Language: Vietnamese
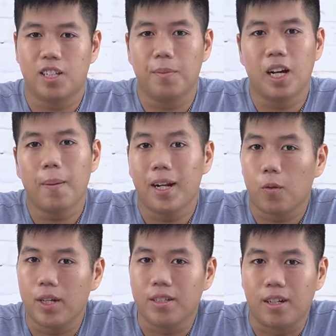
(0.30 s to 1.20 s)
Chào mừng các bạn
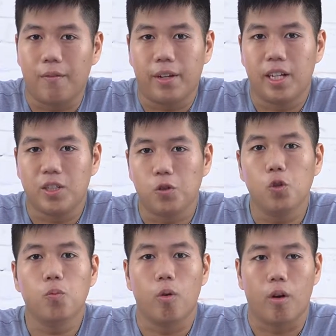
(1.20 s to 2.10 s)
đã quay trở lại với kênh
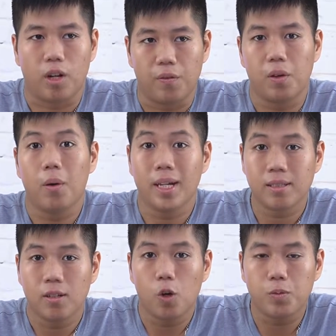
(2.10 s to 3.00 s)
YouTube của Review OS.
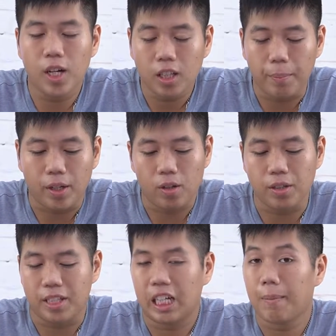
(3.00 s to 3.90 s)
Hôm trước thì mình có
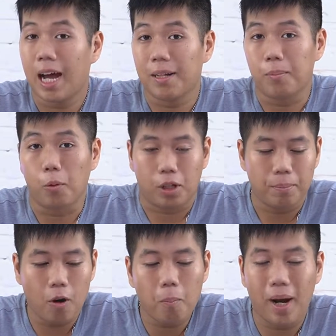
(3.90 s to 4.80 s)
gửi tới các bạn một cái
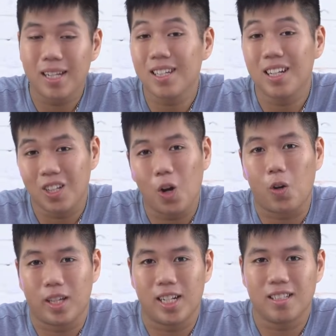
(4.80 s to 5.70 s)
mẫu máy rất là
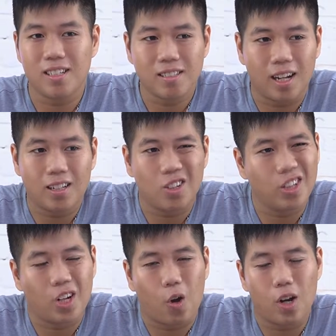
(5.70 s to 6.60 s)
nhỏ nhắn xinh xắn, có
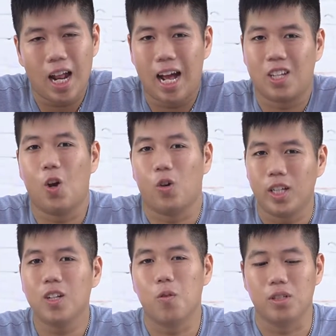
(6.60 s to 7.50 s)
thể nói là nhỏ
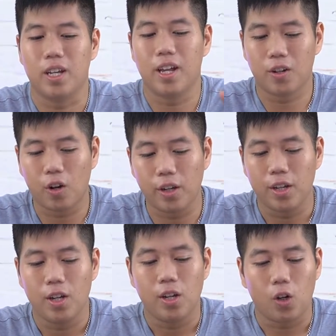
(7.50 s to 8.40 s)
nhất của giới Android.
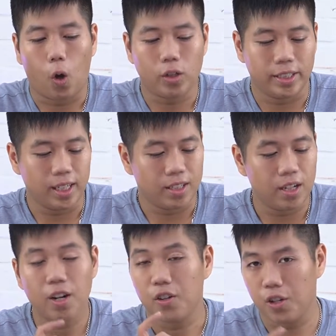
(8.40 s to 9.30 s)
Đó chính là
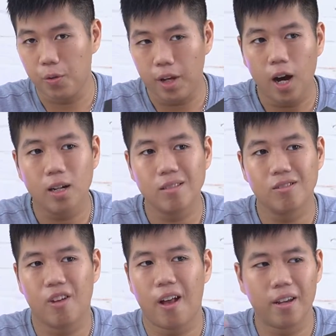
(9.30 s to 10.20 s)
chiếc Unihertz
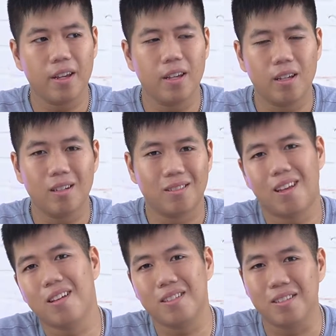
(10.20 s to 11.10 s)
Jelly
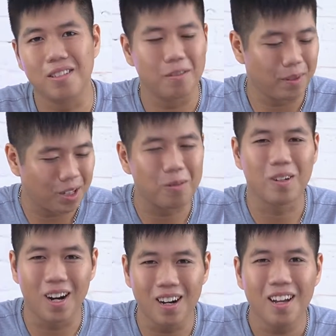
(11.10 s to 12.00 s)
Jelly gì thì mình không
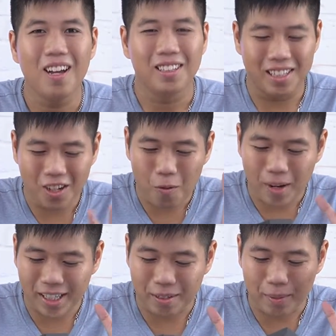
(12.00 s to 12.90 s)
nhớ. Thế nhưng hôm
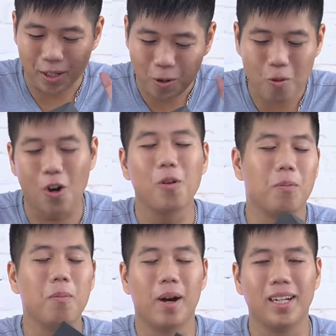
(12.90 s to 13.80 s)
nay thì mình cũng có một
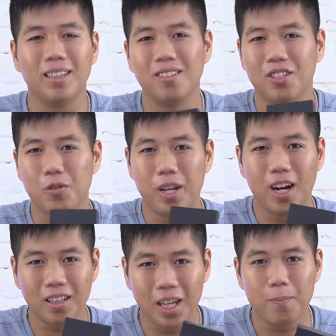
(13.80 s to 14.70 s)
mẫu máy đến từ
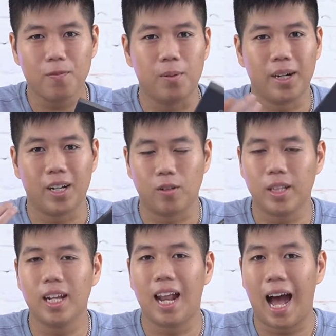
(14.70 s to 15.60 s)
Unihertz tiếp và máy này có
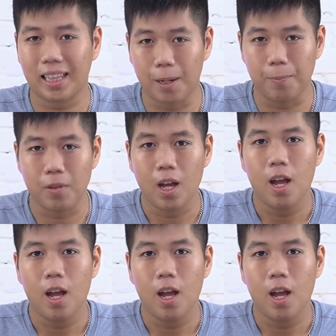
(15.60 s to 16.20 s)
tên là Atom.